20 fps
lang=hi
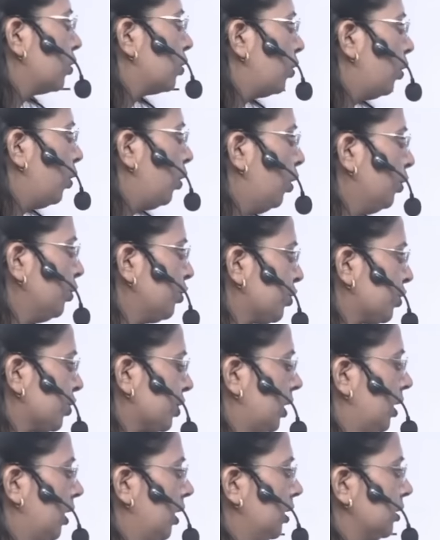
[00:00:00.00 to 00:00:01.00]
कोश
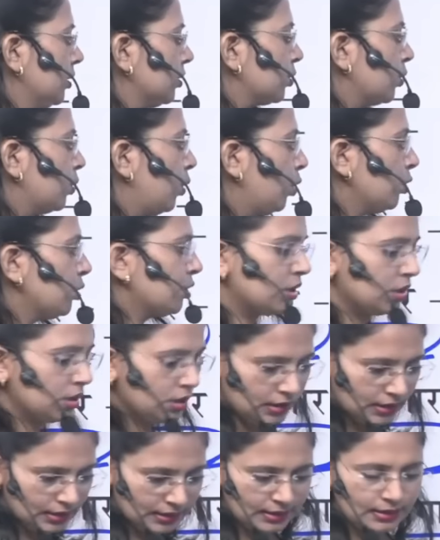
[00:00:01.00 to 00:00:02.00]
कोश
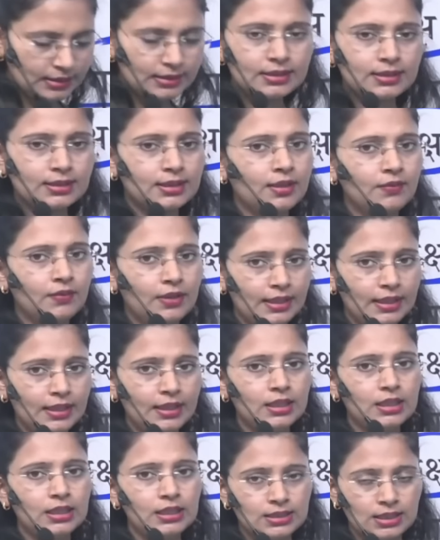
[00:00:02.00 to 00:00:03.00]
किसी चीज का वही
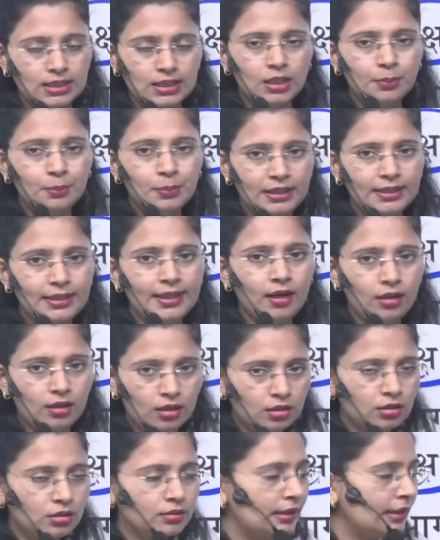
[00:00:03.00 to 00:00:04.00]
खजाना भंडार
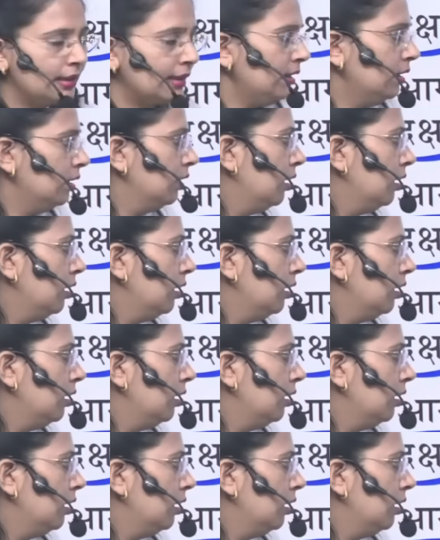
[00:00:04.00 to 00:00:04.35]
ठीक है